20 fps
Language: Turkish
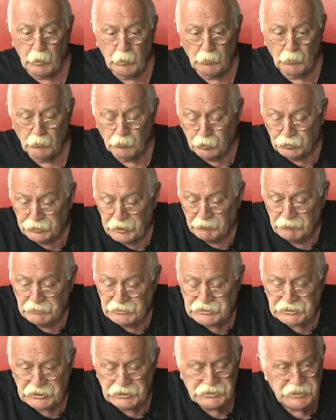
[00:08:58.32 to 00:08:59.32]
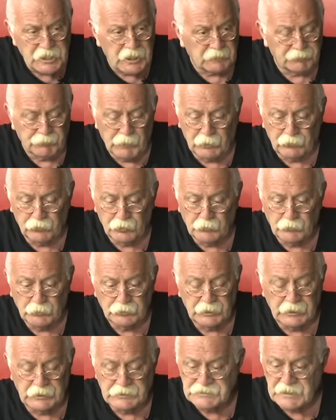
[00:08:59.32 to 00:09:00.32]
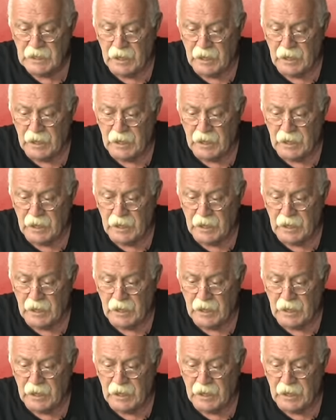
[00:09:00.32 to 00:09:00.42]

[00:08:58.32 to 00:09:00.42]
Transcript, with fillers: Buradan bir çıkış yaratmak durumundayız.